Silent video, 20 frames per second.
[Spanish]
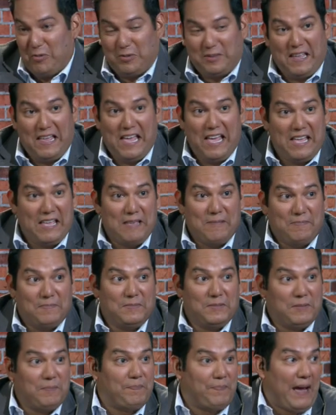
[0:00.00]
de ustedes y
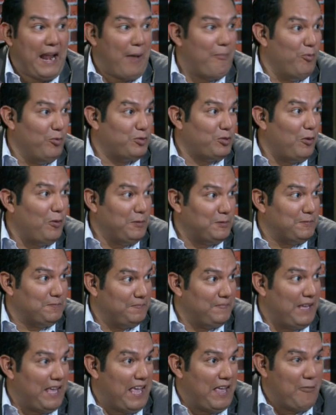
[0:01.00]
para muchos
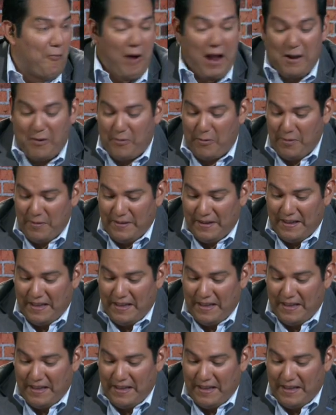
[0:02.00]
es igual, ¿no?